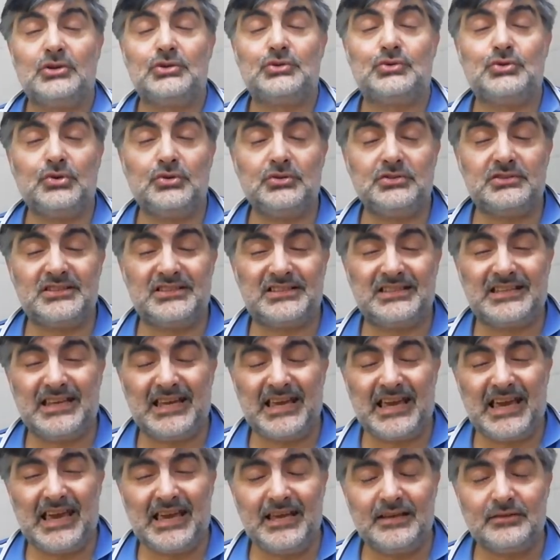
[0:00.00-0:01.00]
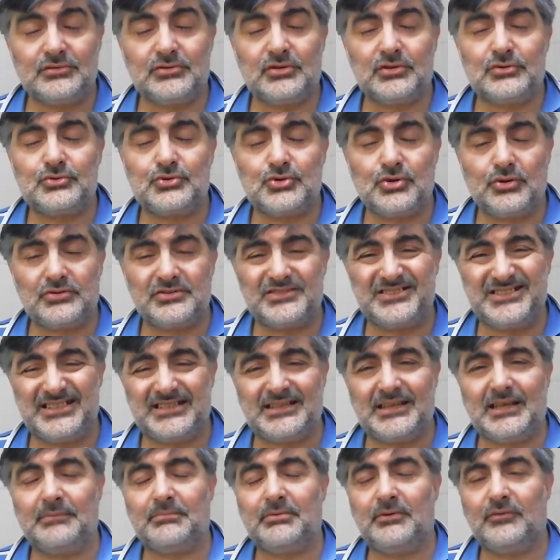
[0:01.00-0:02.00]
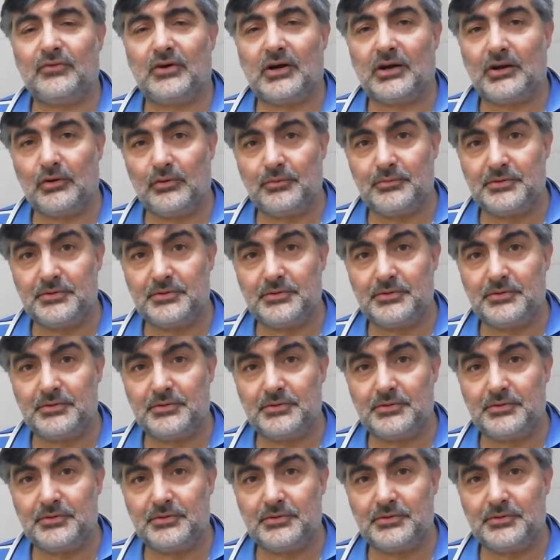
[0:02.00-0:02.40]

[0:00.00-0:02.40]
Çok ciddi en son çok ciddi bir varo